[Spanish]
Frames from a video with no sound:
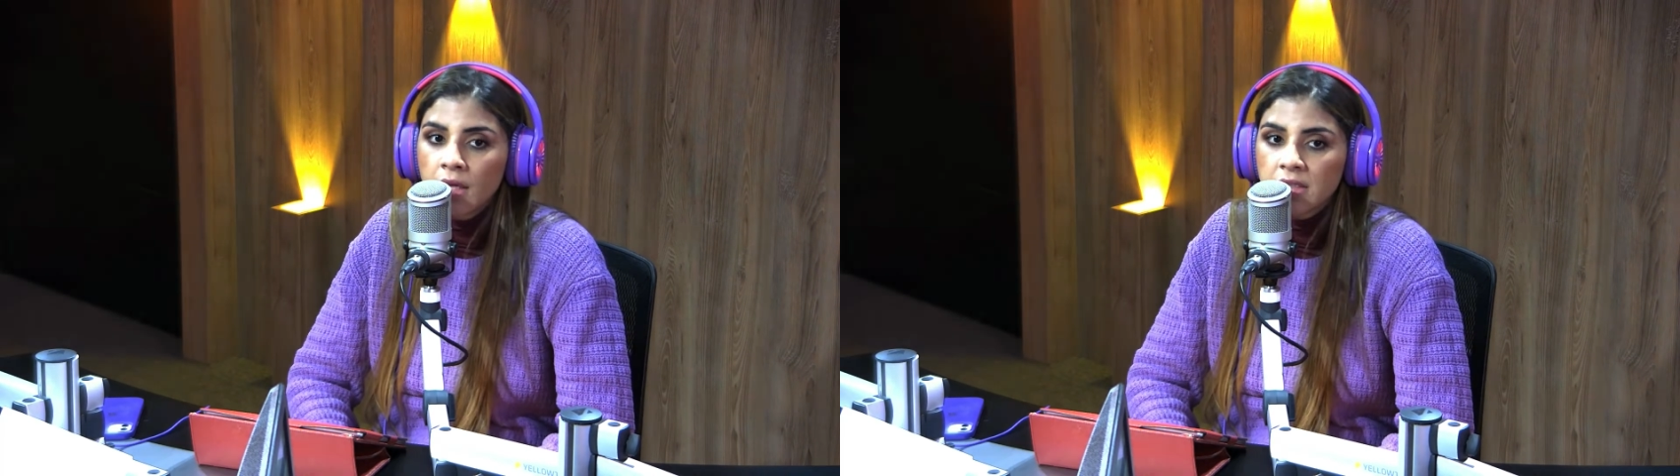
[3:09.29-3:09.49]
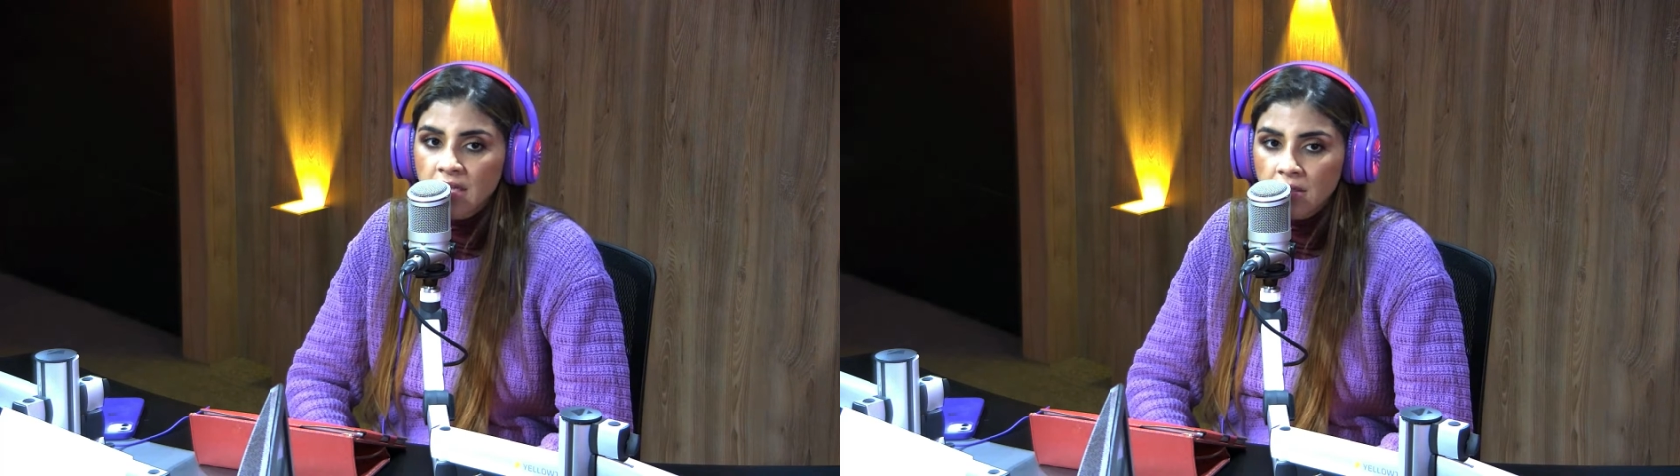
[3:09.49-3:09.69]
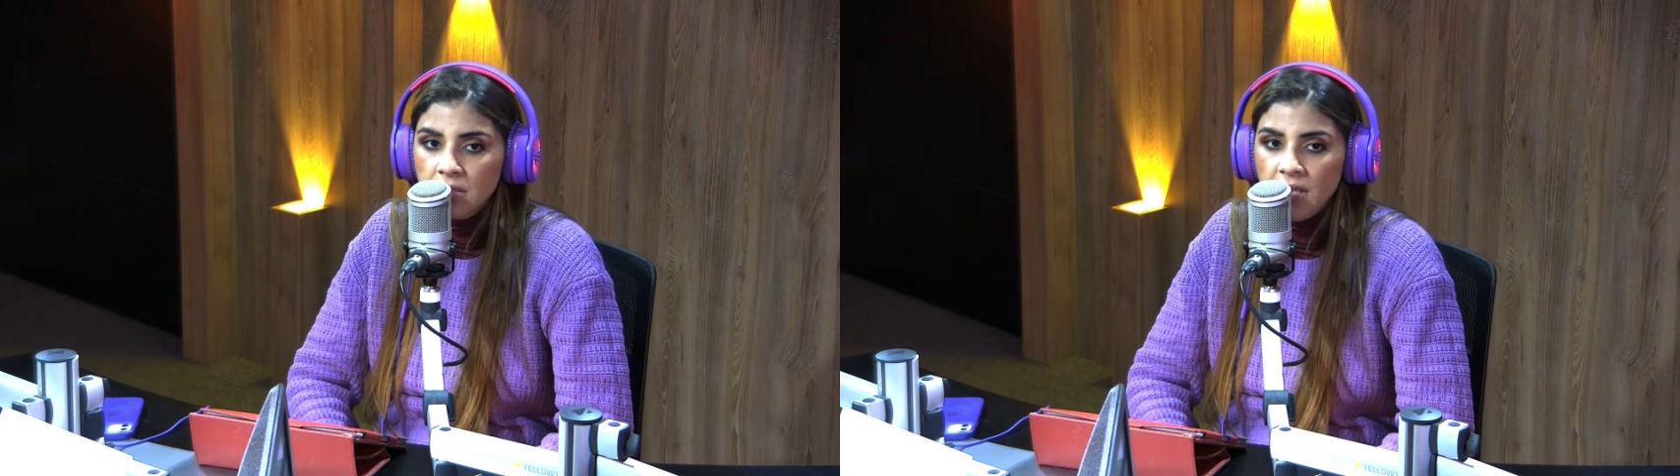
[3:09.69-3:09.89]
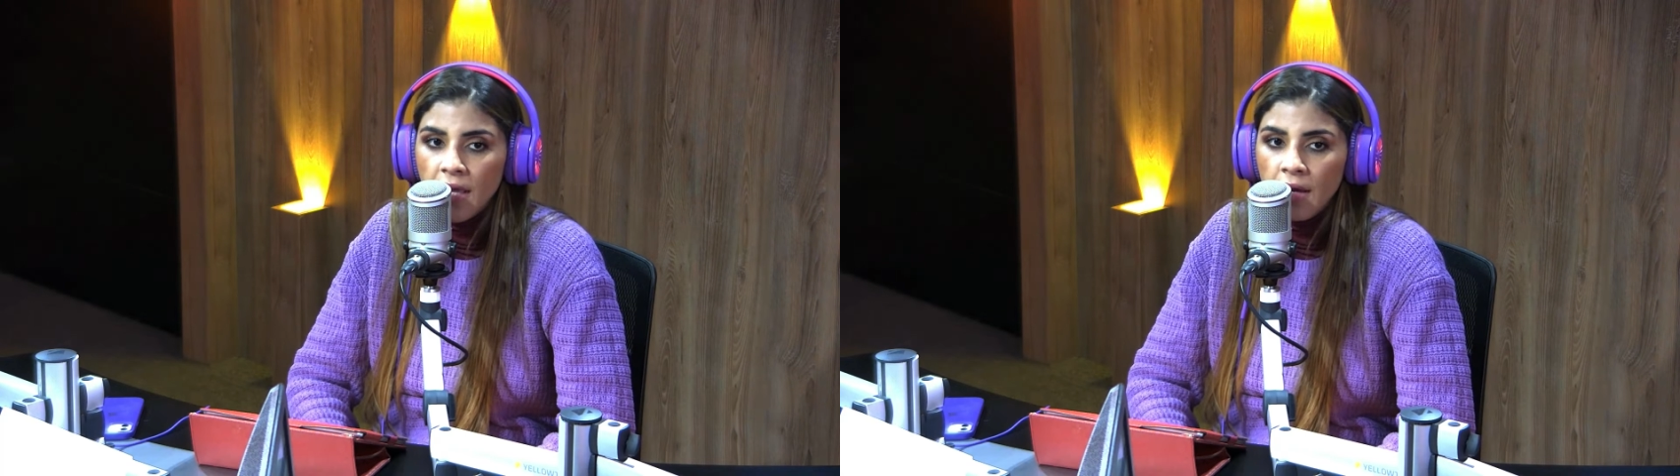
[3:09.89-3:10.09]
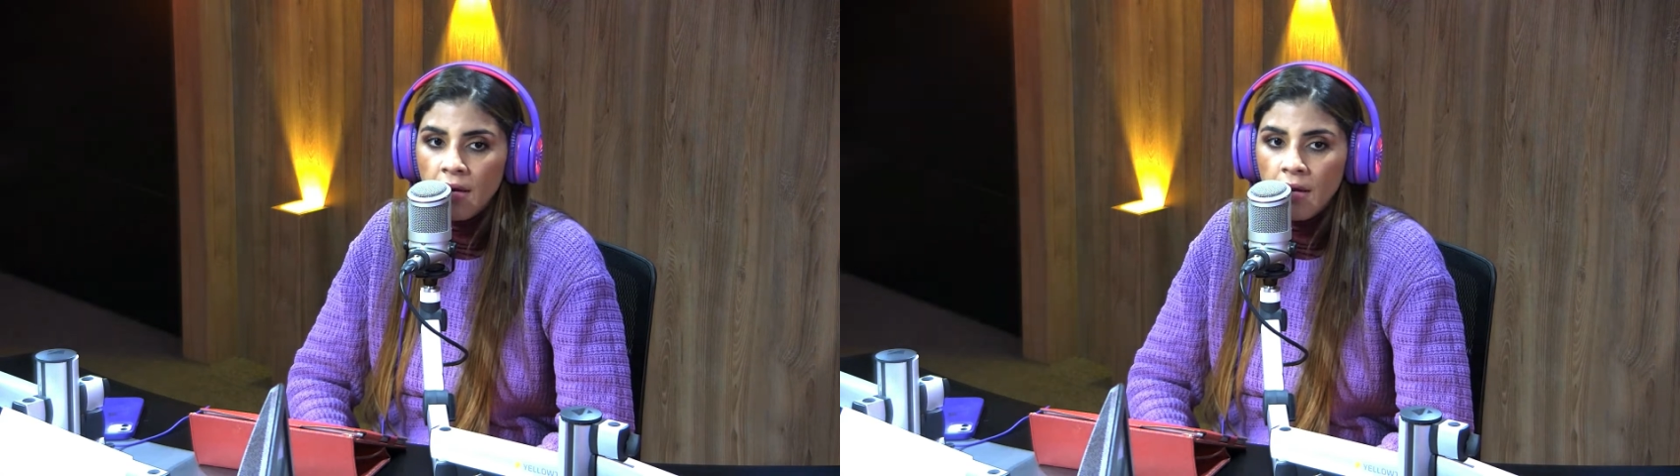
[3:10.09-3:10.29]
sin
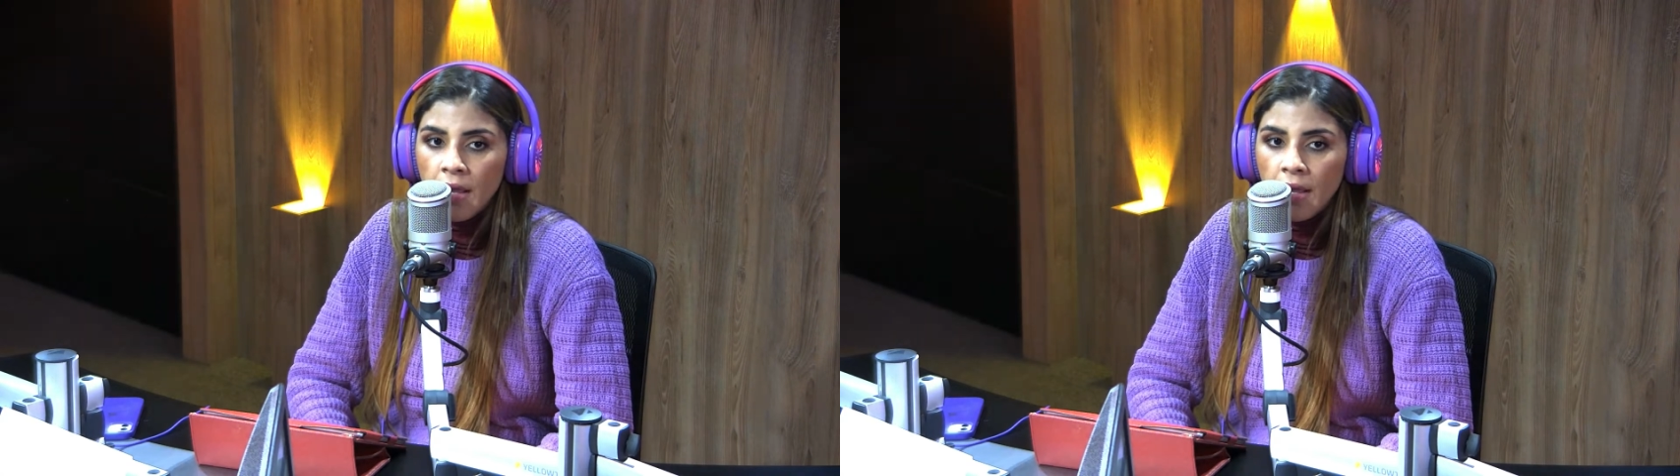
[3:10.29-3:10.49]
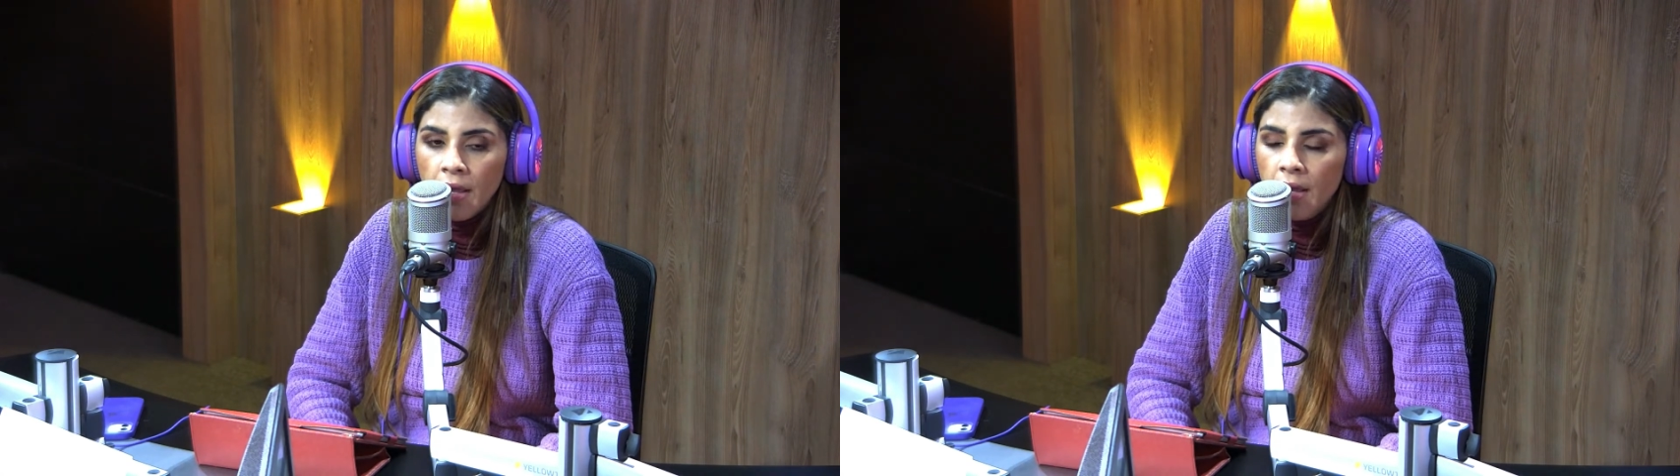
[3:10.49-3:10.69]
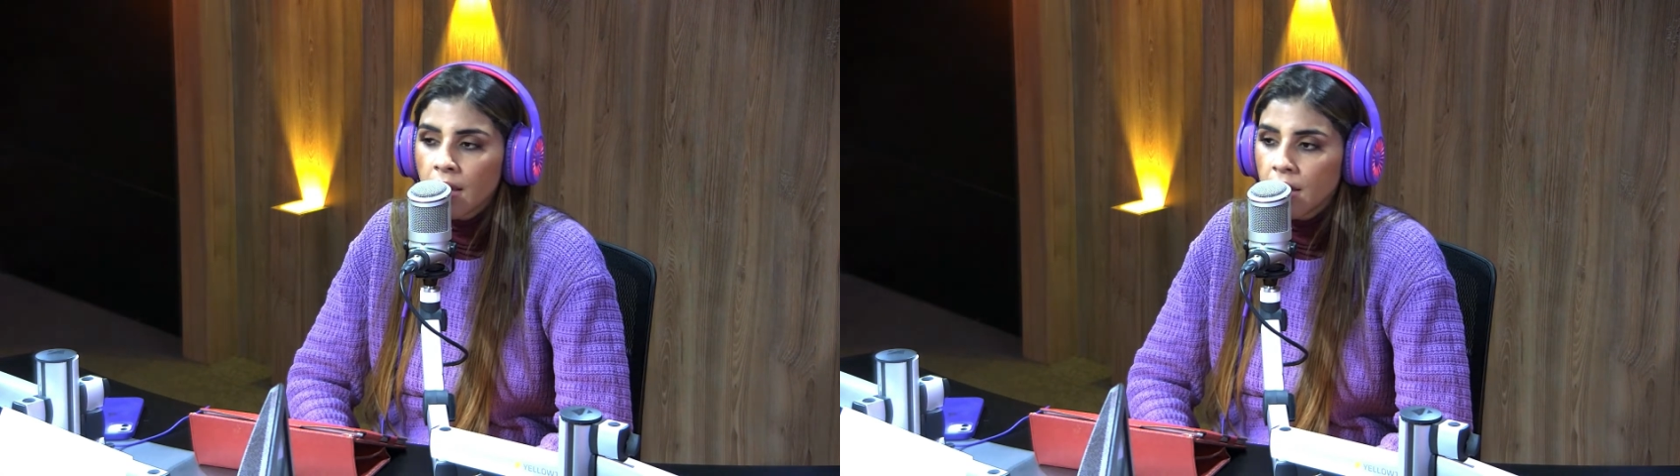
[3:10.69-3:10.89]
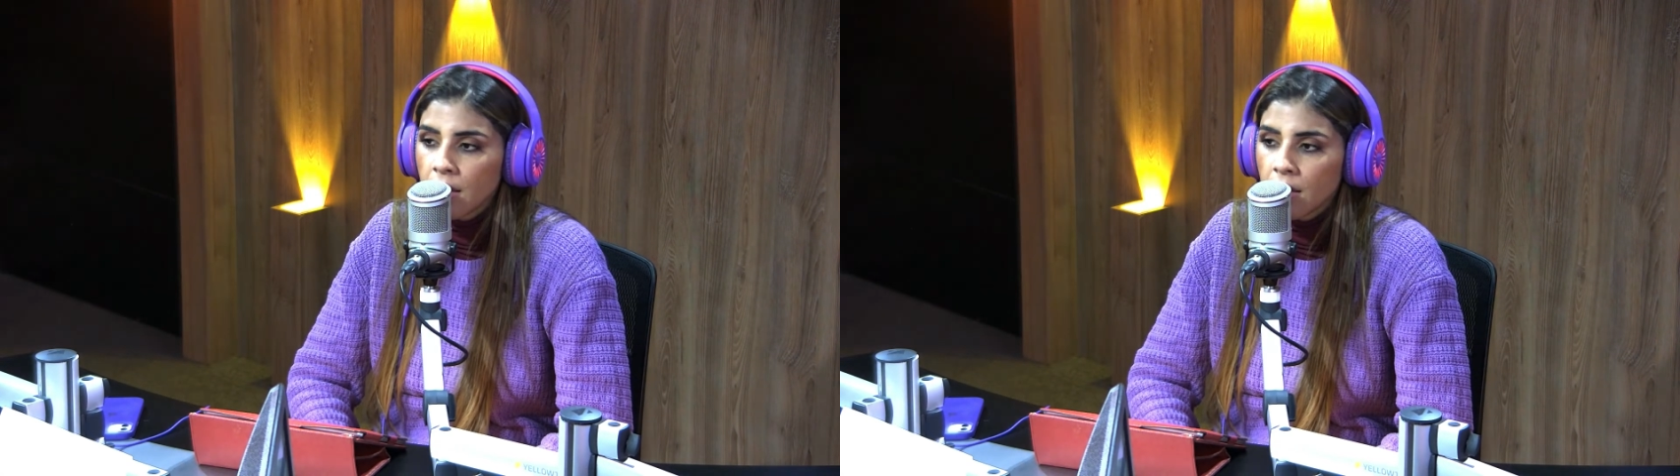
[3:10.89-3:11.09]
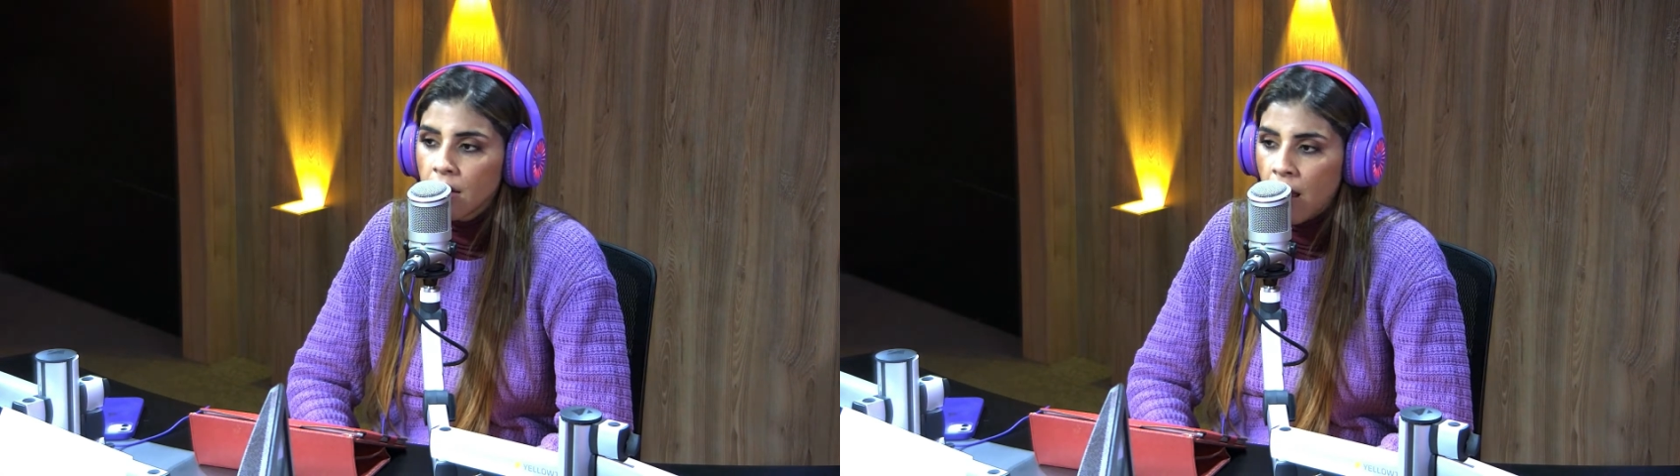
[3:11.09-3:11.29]
ser
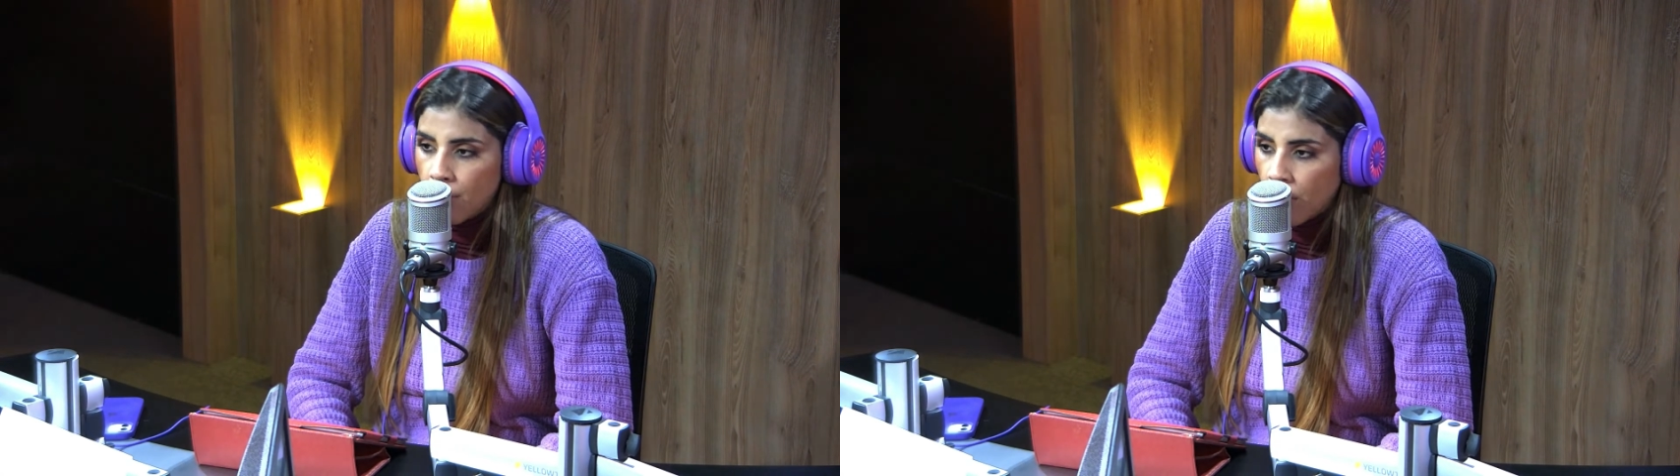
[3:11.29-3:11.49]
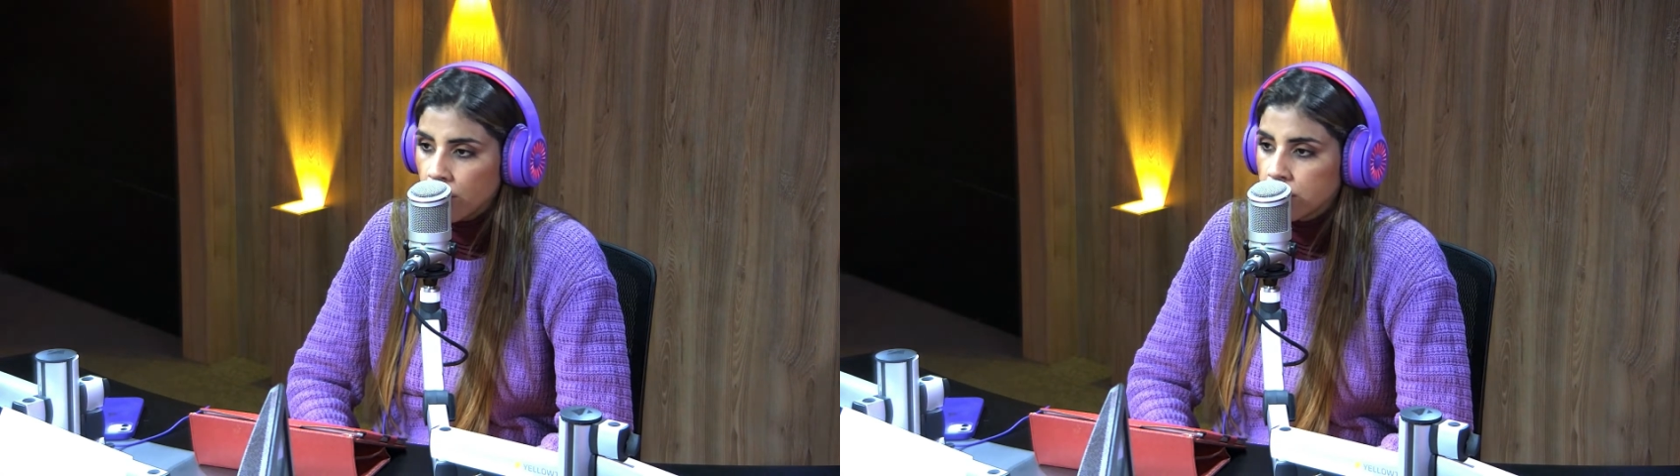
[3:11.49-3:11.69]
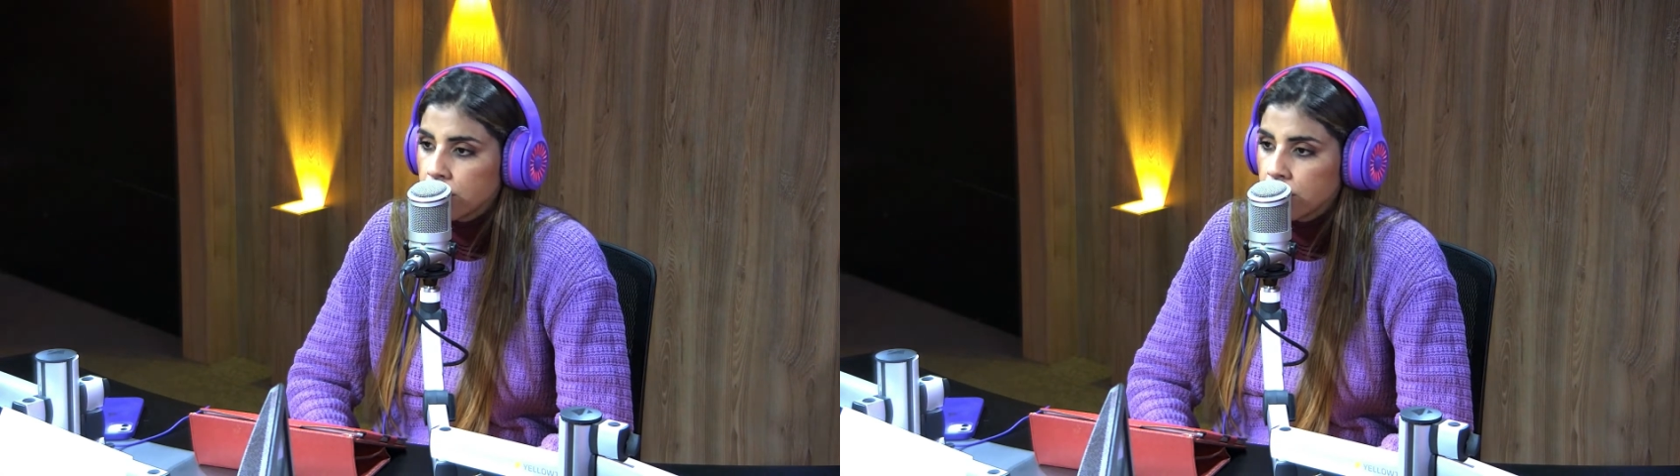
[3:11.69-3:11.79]
eh, lambón.